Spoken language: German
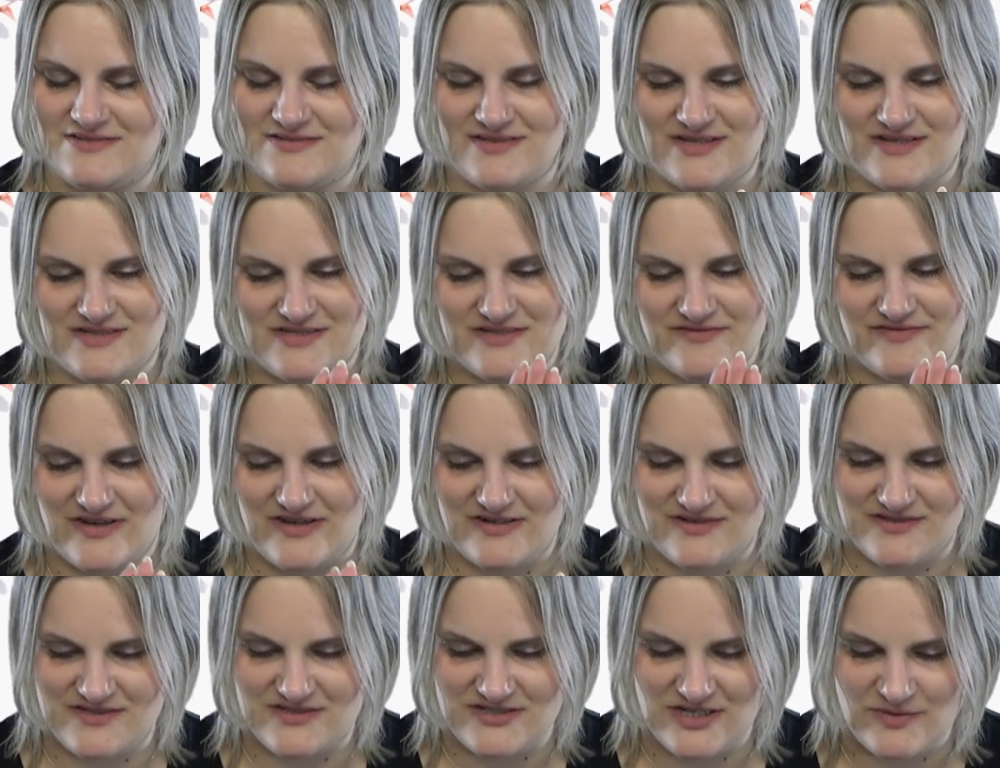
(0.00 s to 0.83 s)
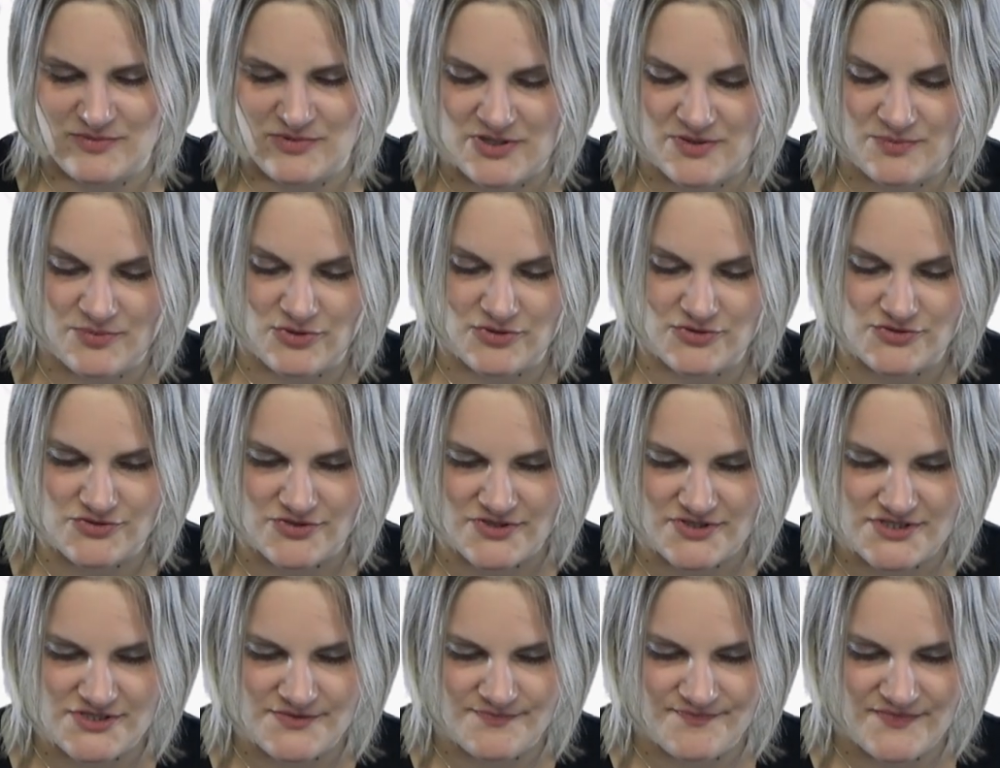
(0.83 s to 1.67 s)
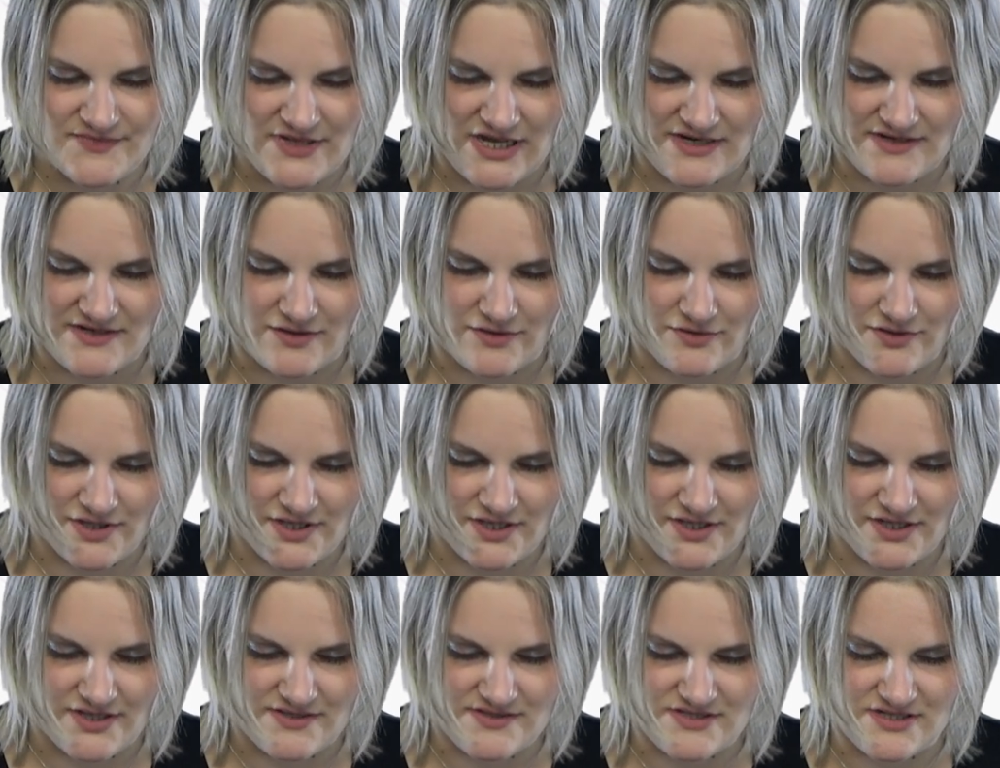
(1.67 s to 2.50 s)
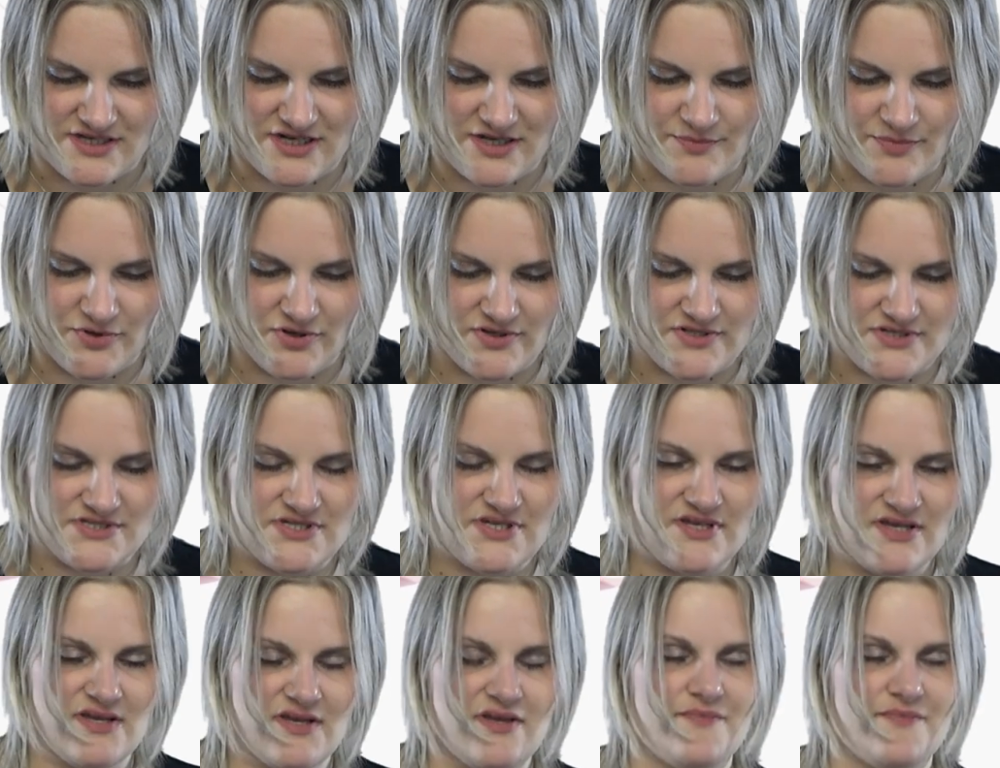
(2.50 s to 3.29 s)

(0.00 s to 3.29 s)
das war ein Sneak Peek Produkt. Hat auch jeder in seiner Box.